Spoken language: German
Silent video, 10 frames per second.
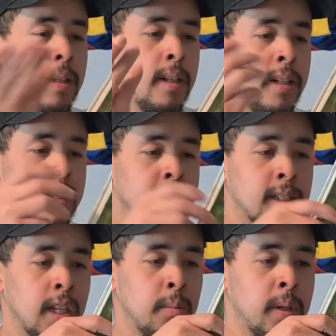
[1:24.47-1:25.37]

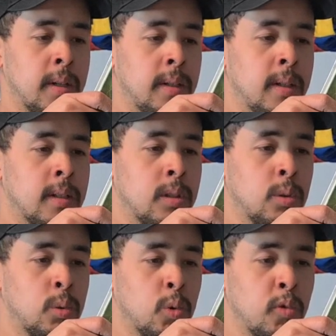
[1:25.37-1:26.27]
Lizenzgeber
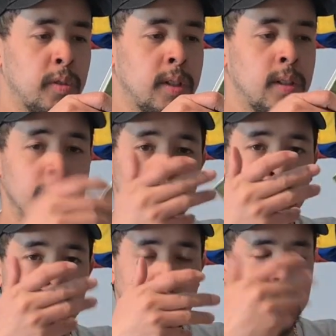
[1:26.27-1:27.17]
das so will,
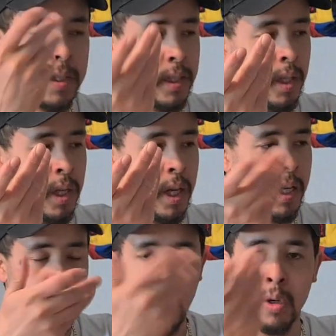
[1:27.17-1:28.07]
wie
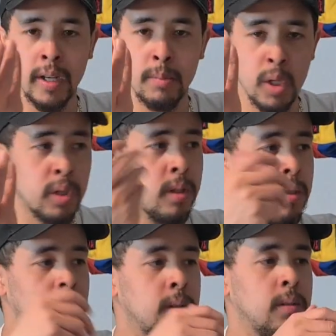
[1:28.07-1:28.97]
er das auch gerne
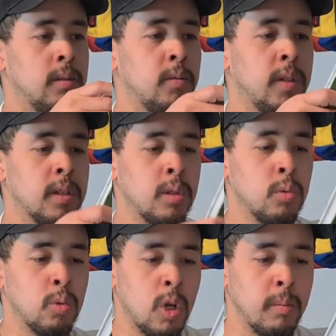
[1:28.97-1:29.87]
möchte. Und wenn das nicht
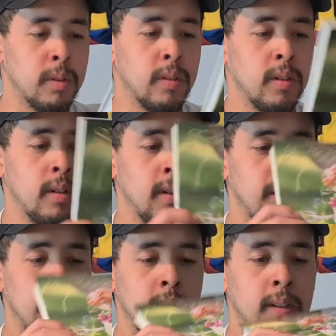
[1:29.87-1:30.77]
so kommt,
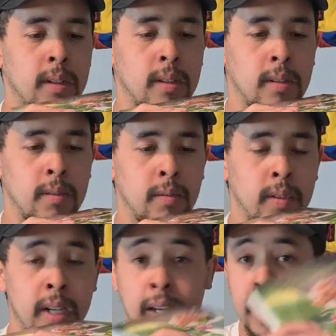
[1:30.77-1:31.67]

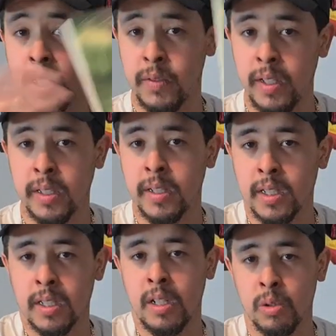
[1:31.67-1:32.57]
wie er das will, dann ist
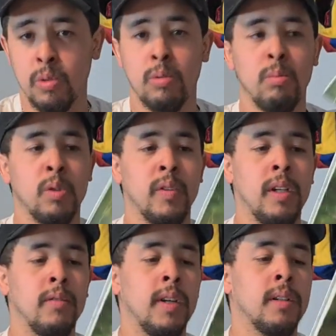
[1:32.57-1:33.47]
es halt so. Müssen wir
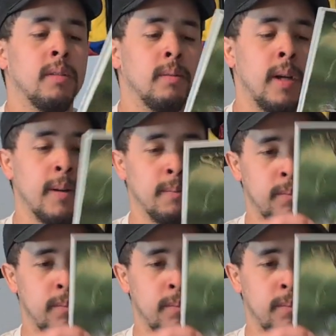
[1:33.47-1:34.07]
halt warten. Ja.